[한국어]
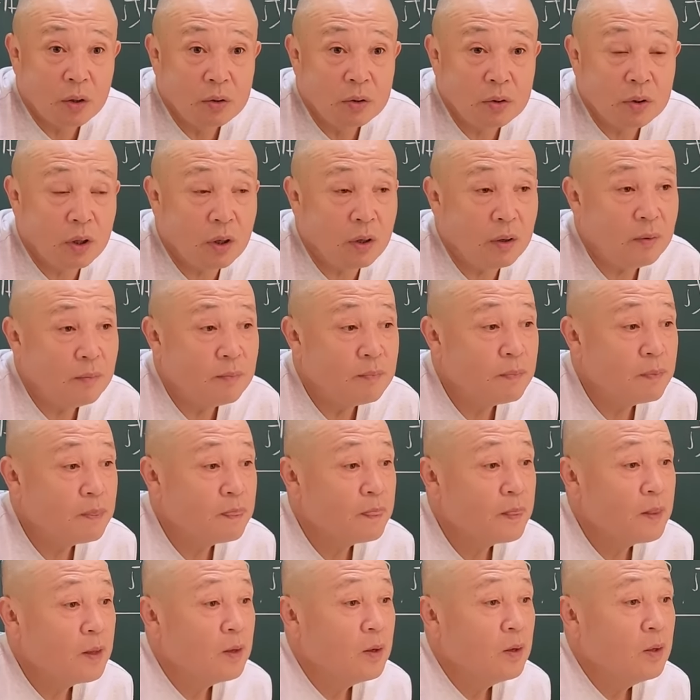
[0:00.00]
그러니까
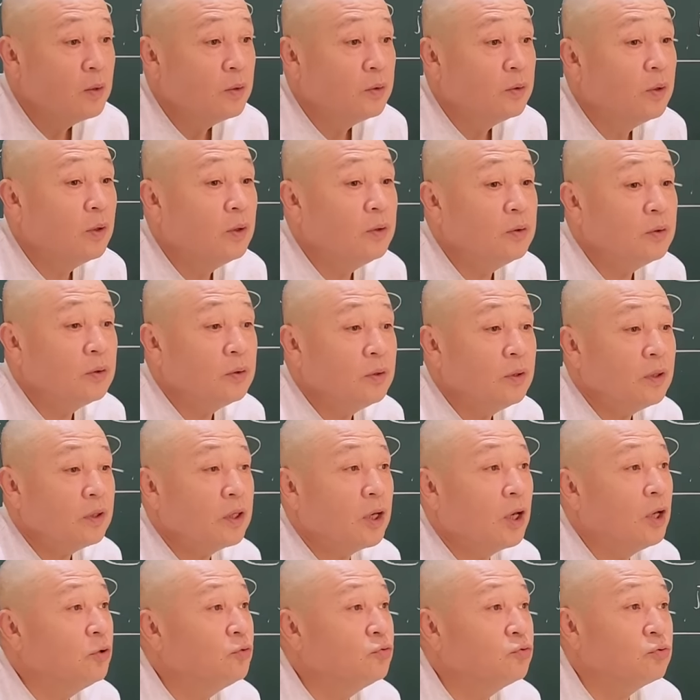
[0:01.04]
내년에
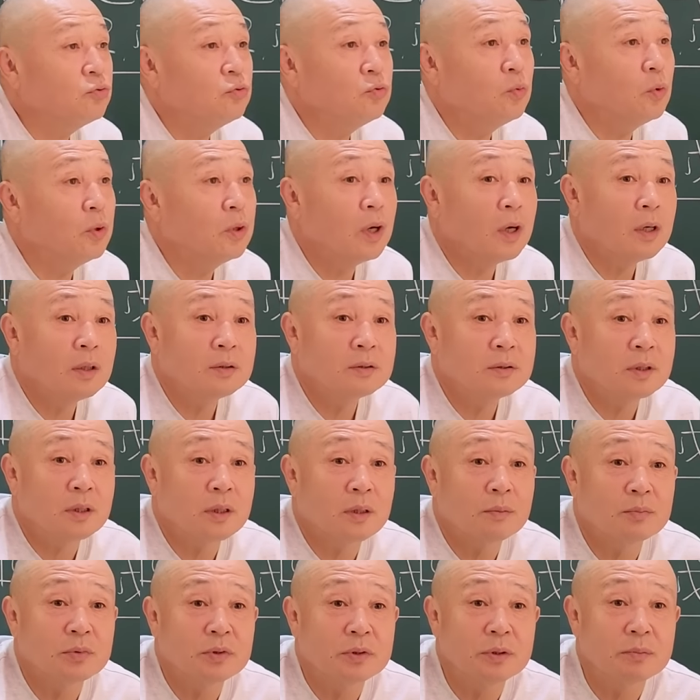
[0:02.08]
개수를 원하는
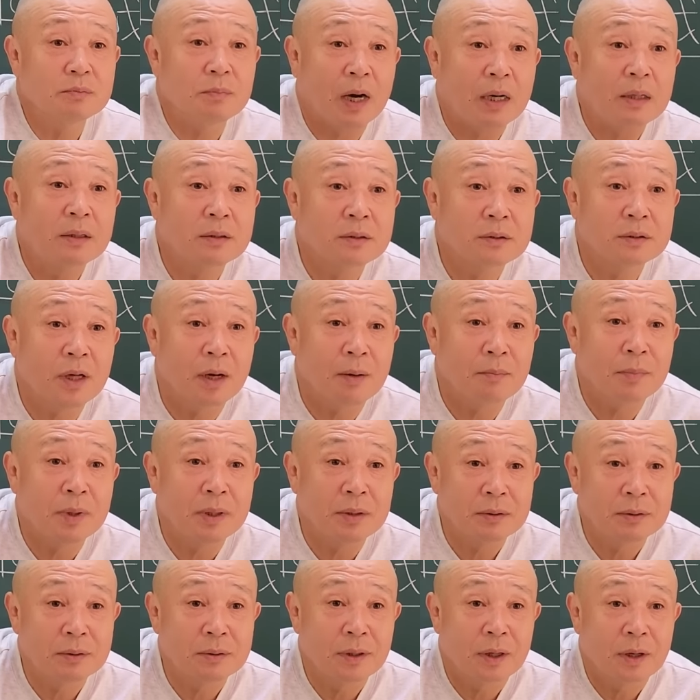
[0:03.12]
사람들이 많을 거다, 안
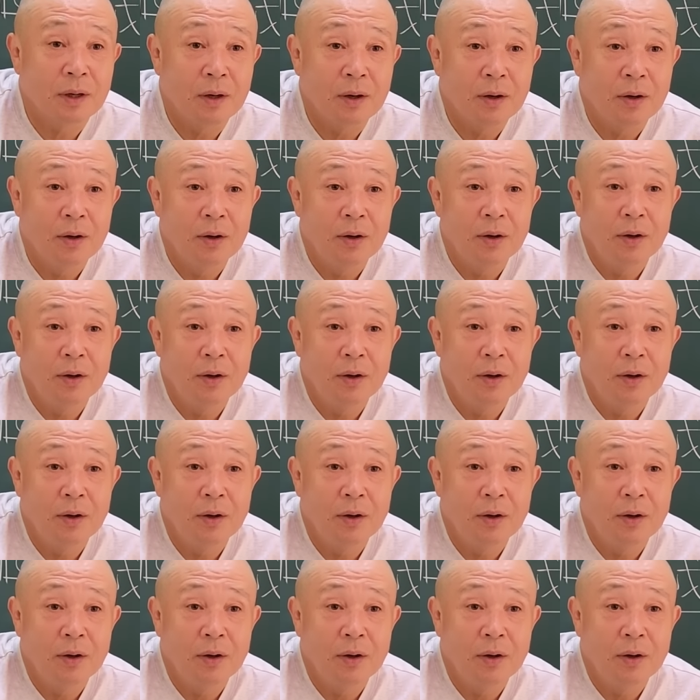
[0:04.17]
많을 거다.